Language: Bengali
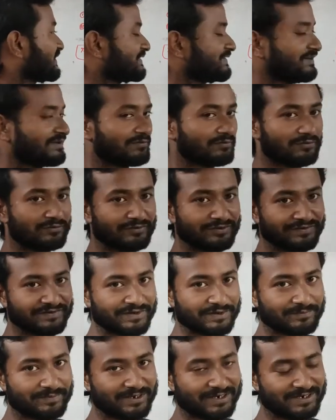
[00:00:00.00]
এসটি
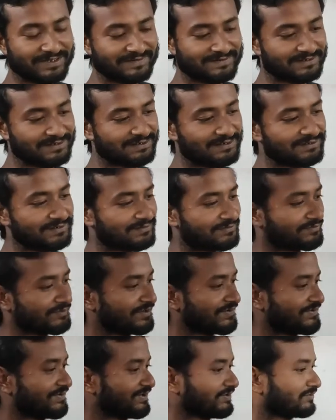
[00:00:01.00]
ক্লোরিজের পার্ট আছে তো
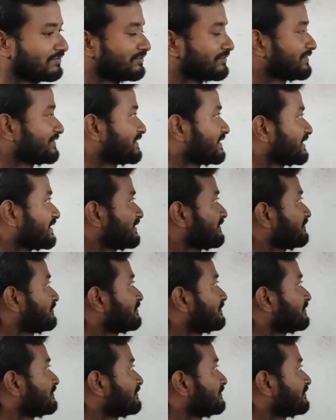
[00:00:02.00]
এসটি ক্লোরিজের